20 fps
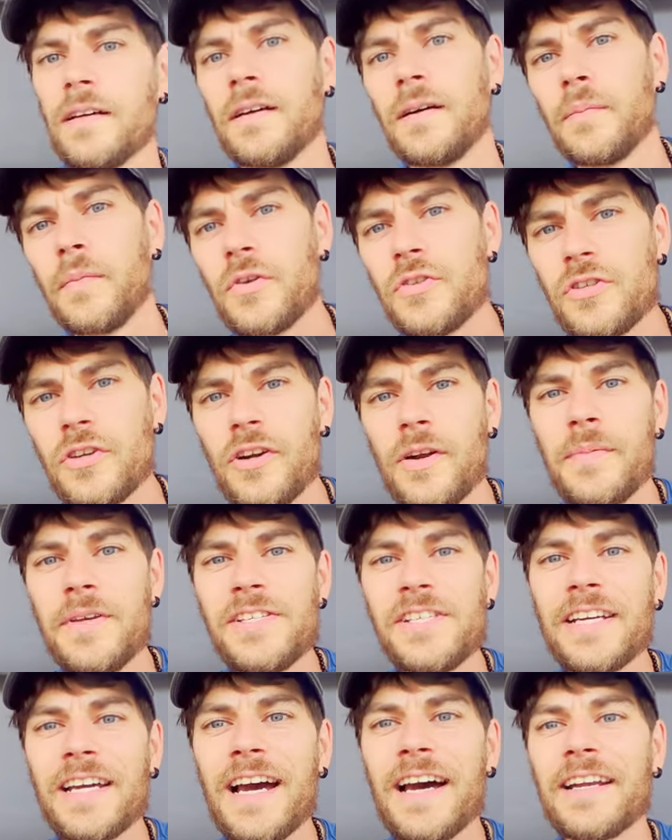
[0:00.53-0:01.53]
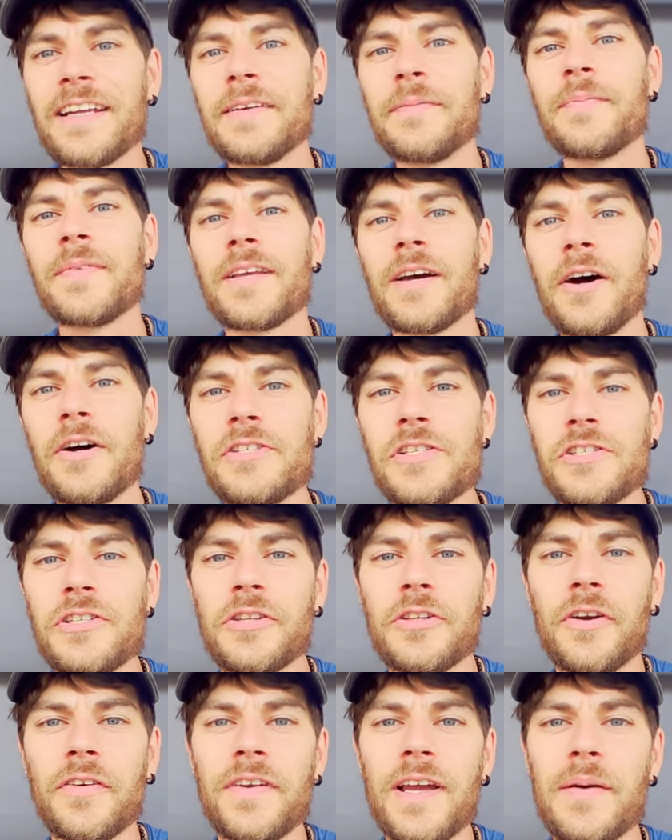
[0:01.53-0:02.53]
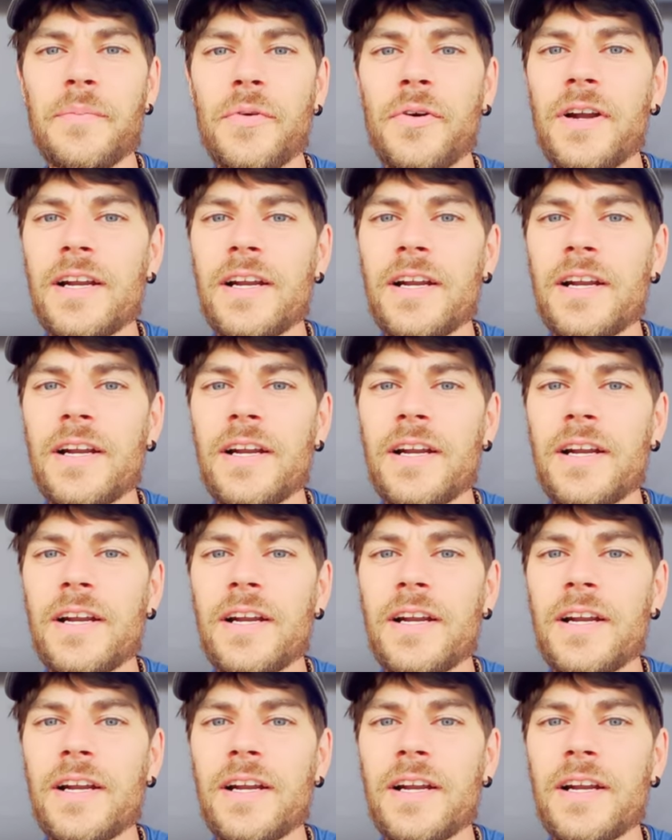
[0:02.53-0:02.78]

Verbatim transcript: Buongiorno amici cari, oggi ci troviamo